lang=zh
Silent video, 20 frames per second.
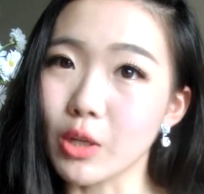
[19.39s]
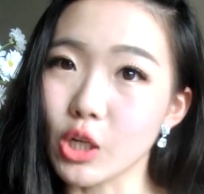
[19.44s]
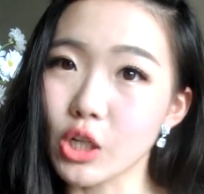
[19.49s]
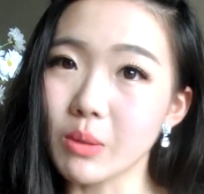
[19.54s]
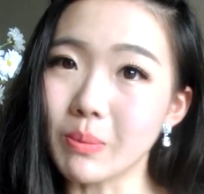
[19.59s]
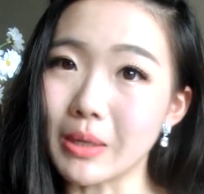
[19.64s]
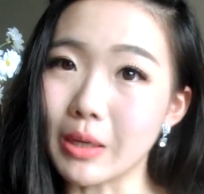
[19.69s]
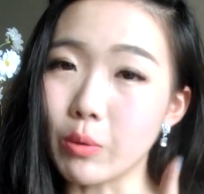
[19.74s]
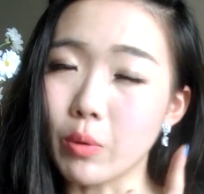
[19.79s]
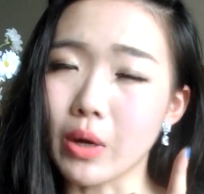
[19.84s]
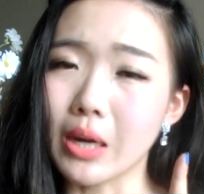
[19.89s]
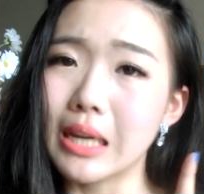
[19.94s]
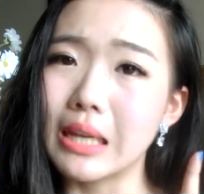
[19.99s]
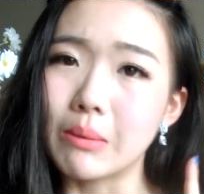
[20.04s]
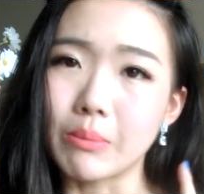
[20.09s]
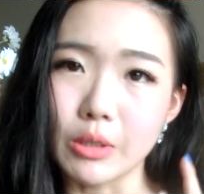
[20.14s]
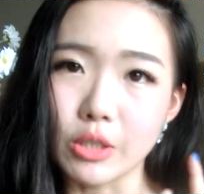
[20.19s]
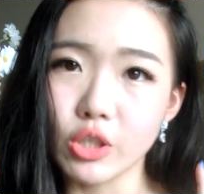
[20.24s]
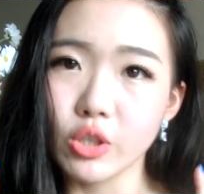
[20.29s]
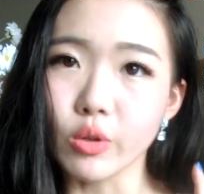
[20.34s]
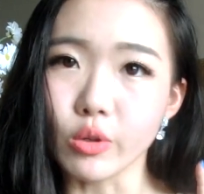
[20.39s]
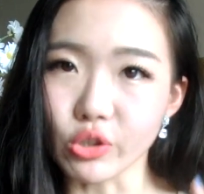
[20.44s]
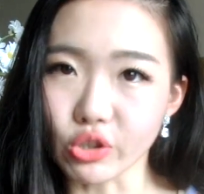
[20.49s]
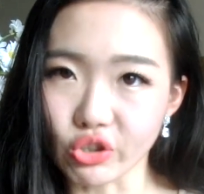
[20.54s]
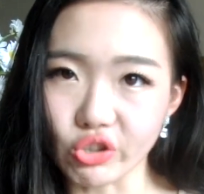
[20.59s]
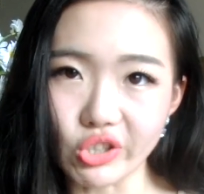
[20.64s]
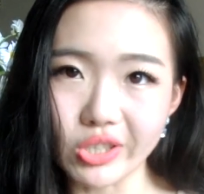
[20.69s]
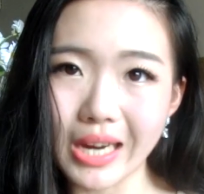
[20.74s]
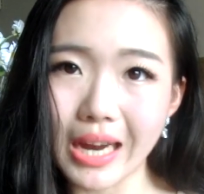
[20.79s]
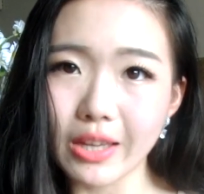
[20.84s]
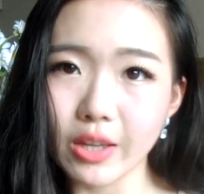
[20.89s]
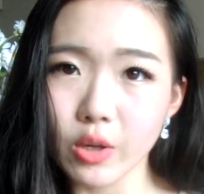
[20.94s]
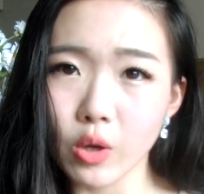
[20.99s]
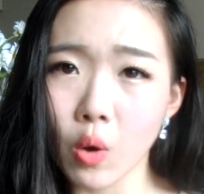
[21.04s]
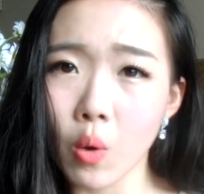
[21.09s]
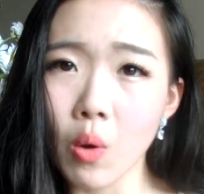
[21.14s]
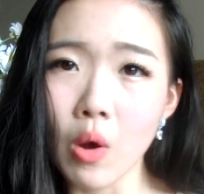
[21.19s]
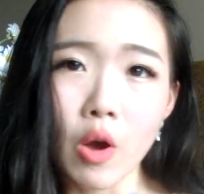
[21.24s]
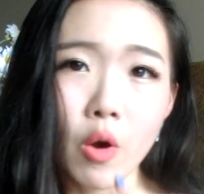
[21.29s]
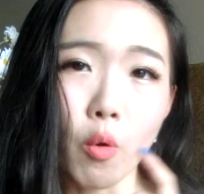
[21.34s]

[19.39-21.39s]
视频，我跟你们是有时差的哟，